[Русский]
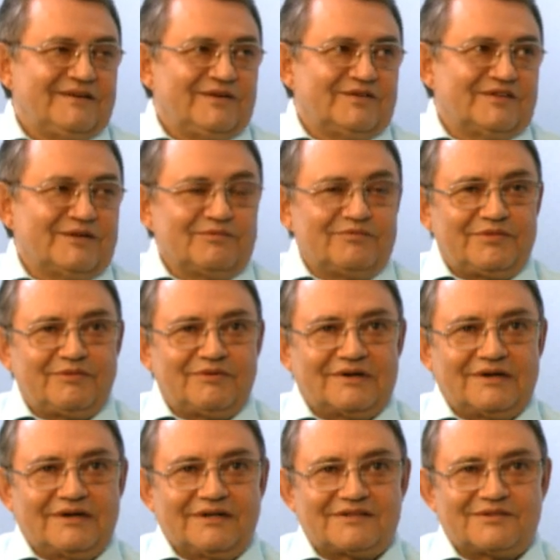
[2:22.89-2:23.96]
Он нам
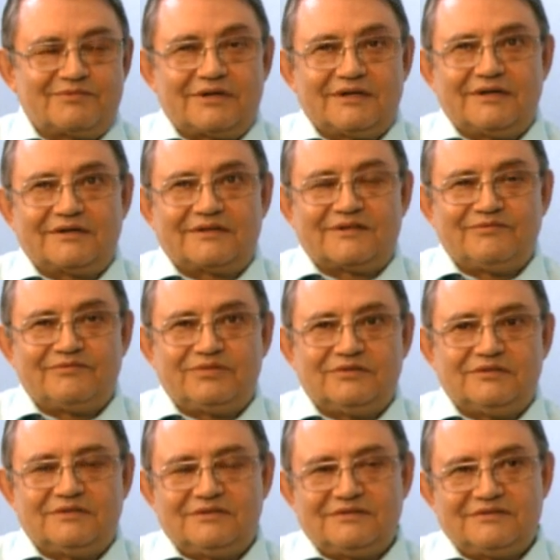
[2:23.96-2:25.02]
помогает с проектом
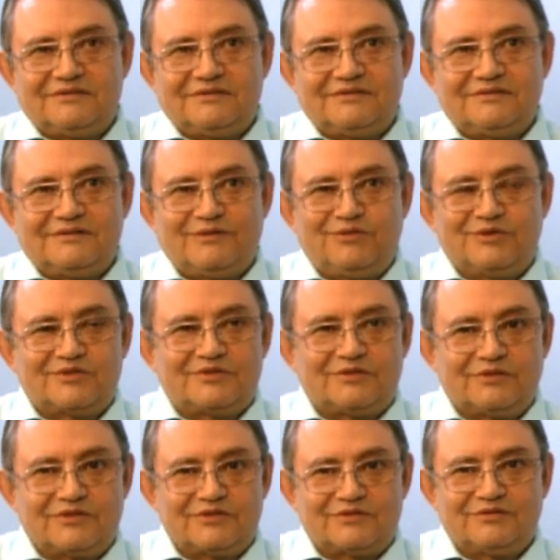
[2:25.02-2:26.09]
по
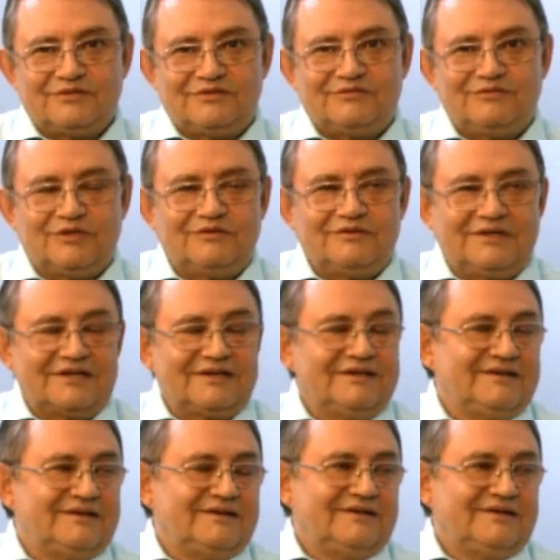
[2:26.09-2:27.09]
обустройству бульвара.